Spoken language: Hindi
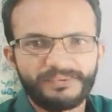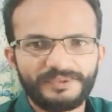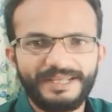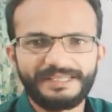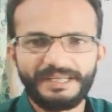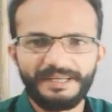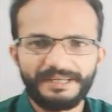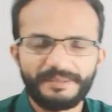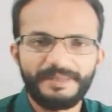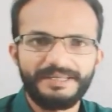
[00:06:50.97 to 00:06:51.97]
तो देखते
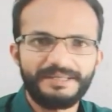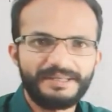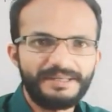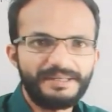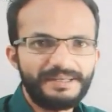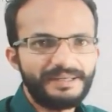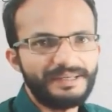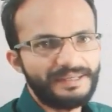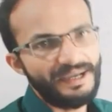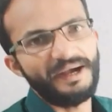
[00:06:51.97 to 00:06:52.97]
हैं कि भाई
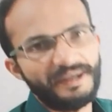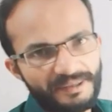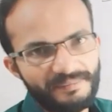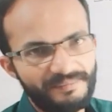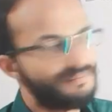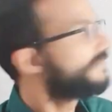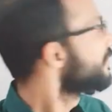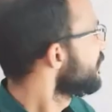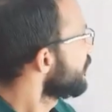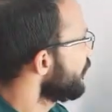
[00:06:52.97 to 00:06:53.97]
क्या है
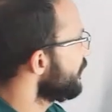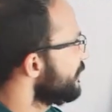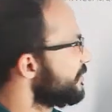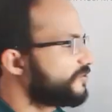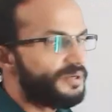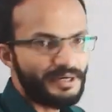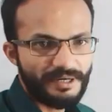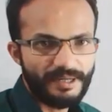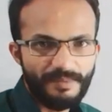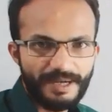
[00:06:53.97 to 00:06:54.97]
कोई
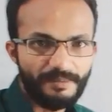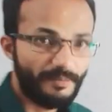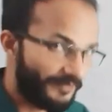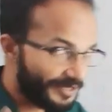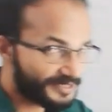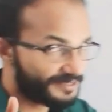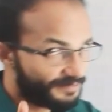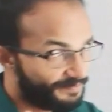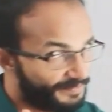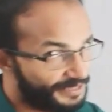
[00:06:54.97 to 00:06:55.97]
इंसुलेटर के बारे में फर्स्ट
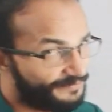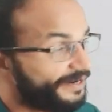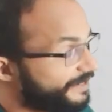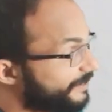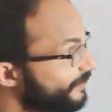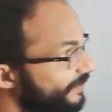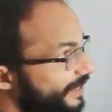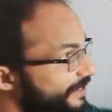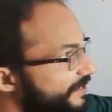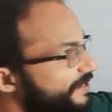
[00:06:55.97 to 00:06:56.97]
मैं डिफाइन
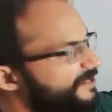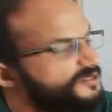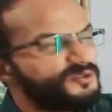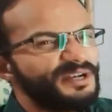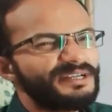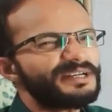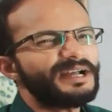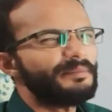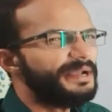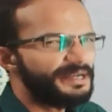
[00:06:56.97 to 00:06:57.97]
करूंगा इंसुलेटर
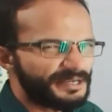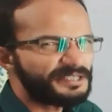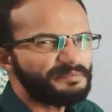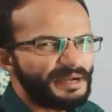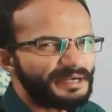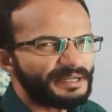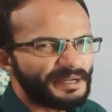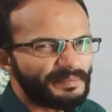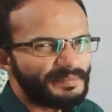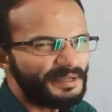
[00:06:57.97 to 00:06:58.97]
का एनर्जी बैंड
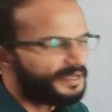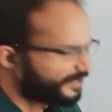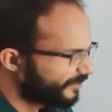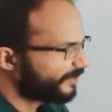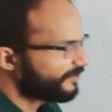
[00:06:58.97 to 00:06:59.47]
गैप क्योंकि